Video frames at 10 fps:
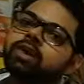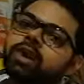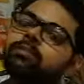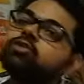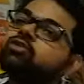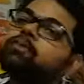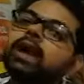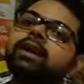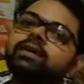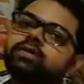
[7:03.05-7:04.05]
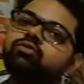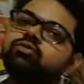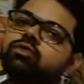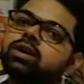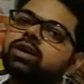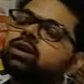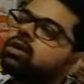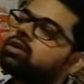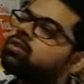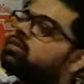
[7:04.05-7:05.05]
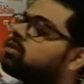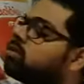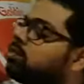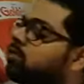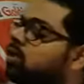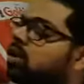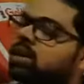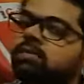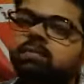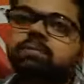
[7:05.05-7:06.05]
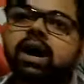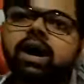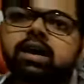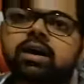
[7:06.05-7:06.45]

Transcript: করে কেমন কিছু প্ল্যান আঁকতে শুরু করে তো তখন তার মনে হয় যে আমার পা